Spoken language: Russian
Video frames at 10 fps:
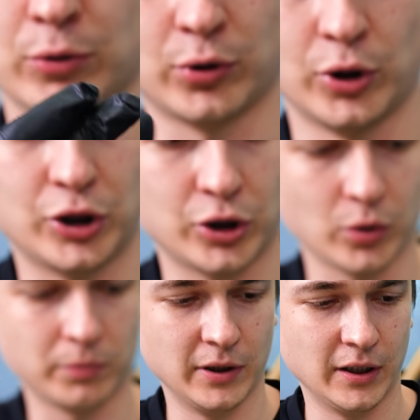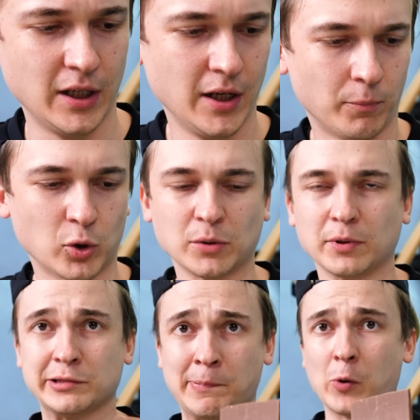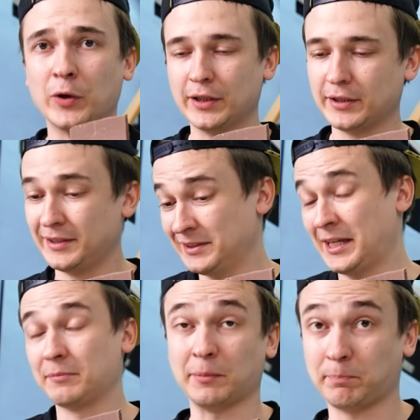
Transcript: кусочки, чтобы можно было спокойно с кем-то